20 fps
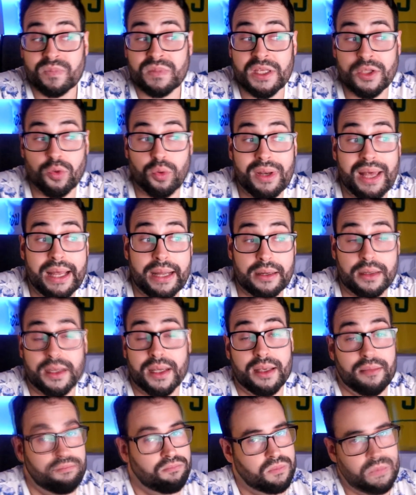titular.
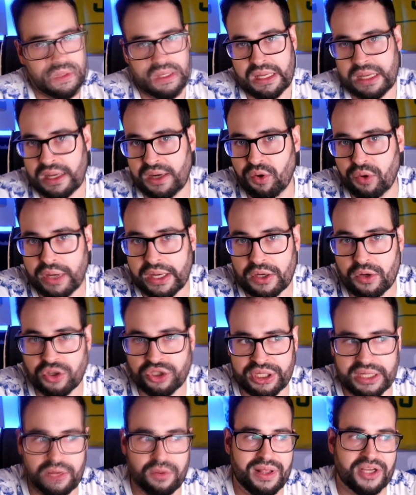Creo que
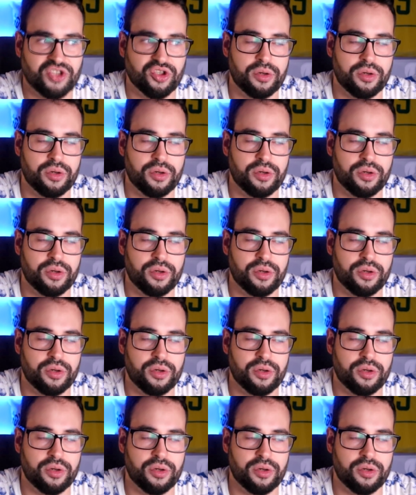no, sería una